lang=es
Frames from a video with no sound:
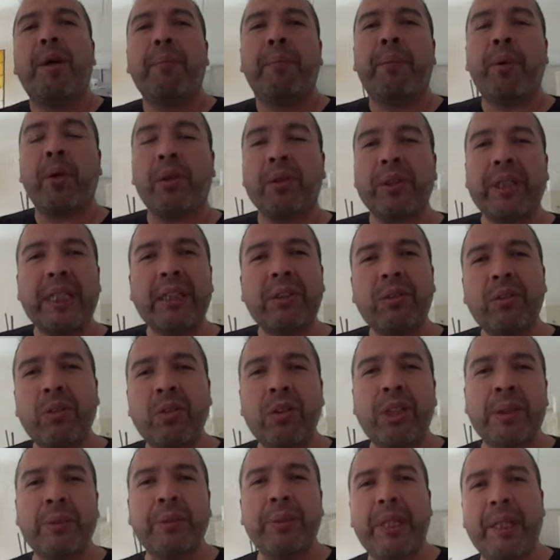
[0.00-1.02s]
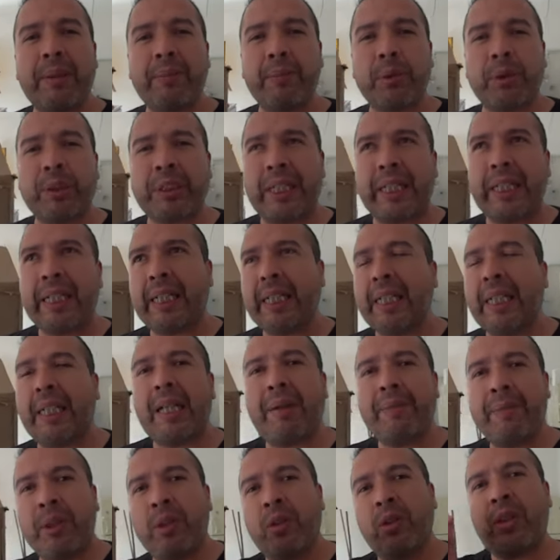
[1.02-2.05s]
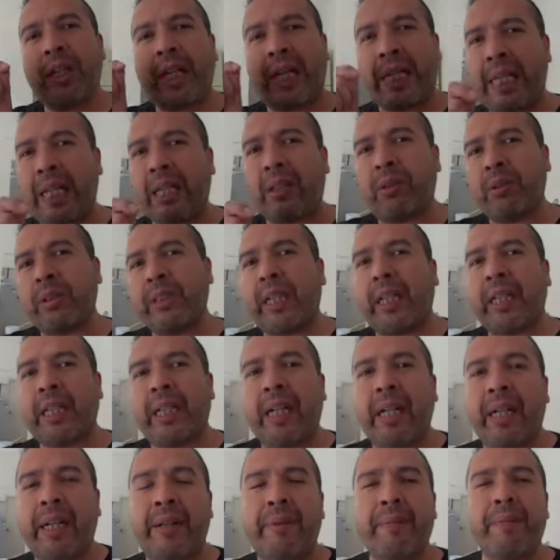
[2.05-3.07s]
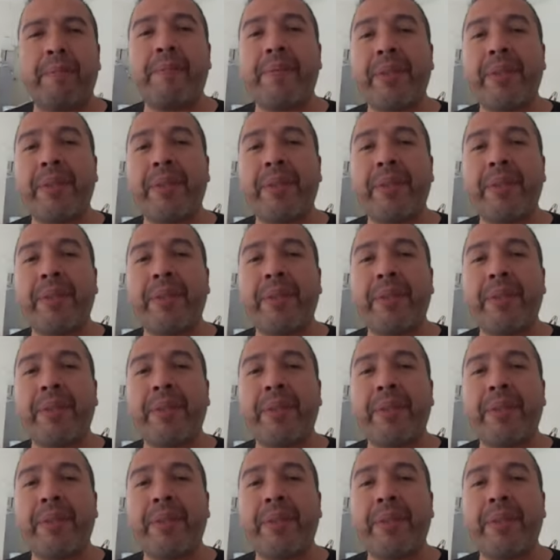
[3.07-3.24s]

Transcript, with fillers: Por lo tanto, no les voy a mostrar en cada video cada cosa que haga.